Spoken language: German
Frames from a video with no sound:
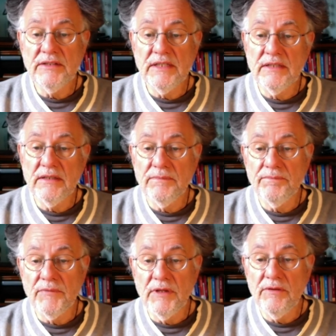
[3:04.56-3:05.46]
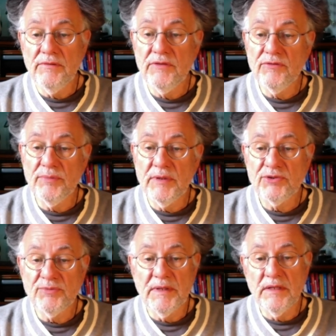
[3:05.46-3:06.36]
Dinge, ne, wie zum
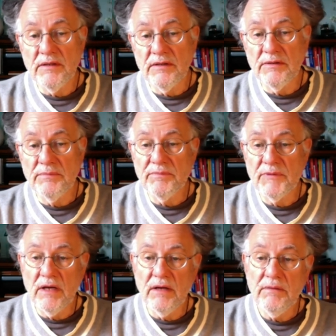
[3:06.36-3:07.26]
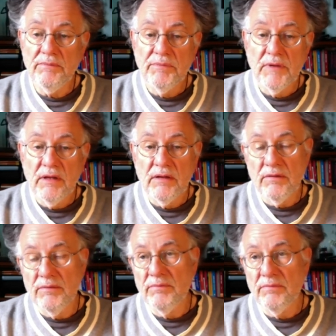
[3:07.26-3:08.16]
Beispiel ähm, ja,
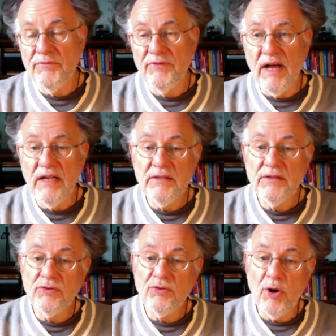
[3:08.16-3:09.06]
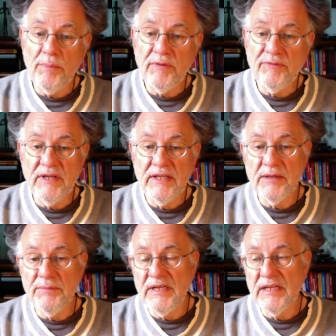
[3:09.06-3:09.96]
ähm, Verhalten, Körperpflege,
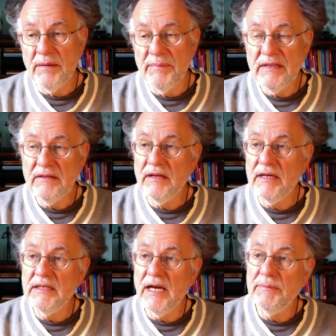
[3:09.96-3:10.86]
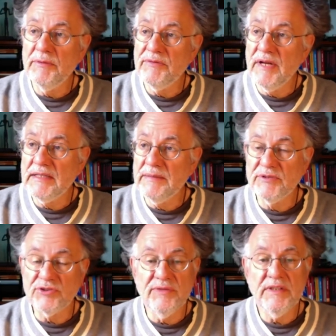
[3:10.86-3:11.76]
Medikamenteneinnahme. Vielleicht gibt es
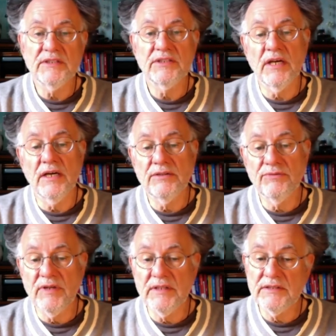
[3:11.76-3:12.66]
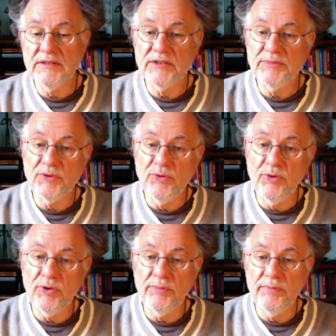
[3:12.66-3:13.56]
da Schwierigkeiten, vielleicht ist das mit
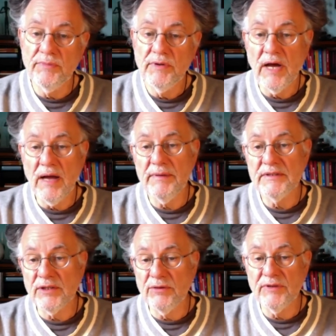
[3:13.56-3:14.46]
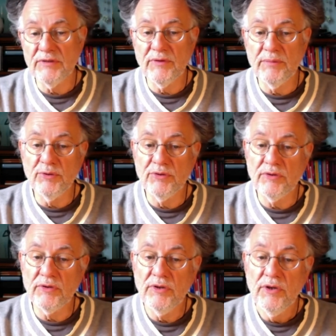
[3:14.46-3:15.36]
höherem Arbeitsaufwand
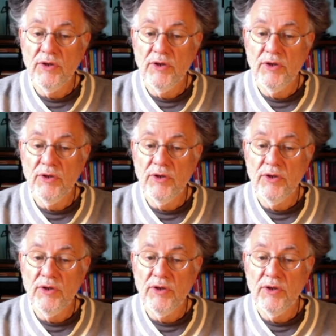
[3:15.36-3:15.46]
verbunden.